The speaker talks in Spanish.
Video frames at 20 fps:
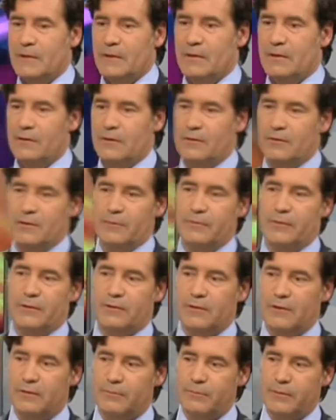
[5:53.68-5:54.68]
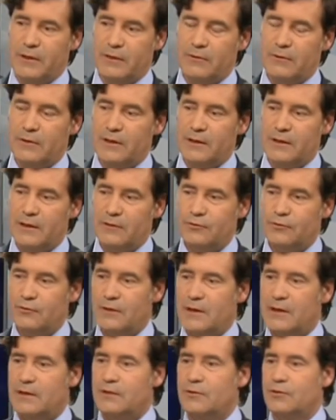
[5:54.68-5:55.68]
Y con respecto al pliego de
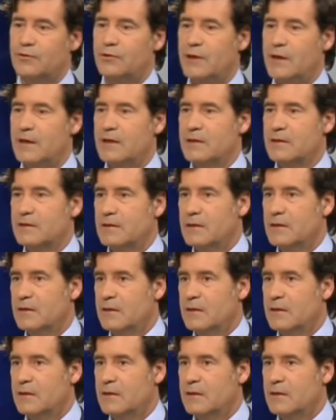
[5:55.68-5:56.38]
cláusulas sociales,